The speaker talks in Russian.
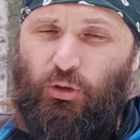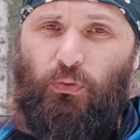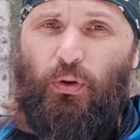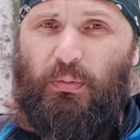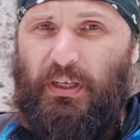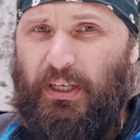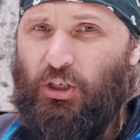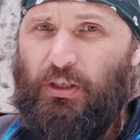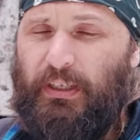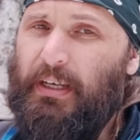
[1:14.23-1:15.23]
что в нем
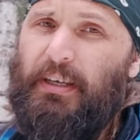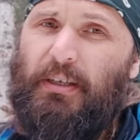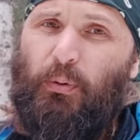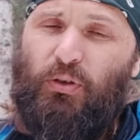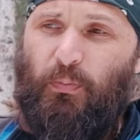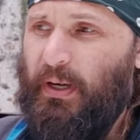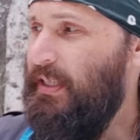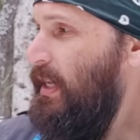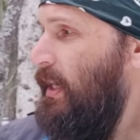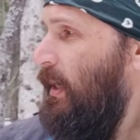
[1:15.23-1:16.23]
содержится, какие есть
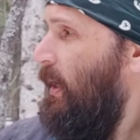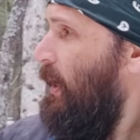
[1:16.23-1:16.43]
противопоказания,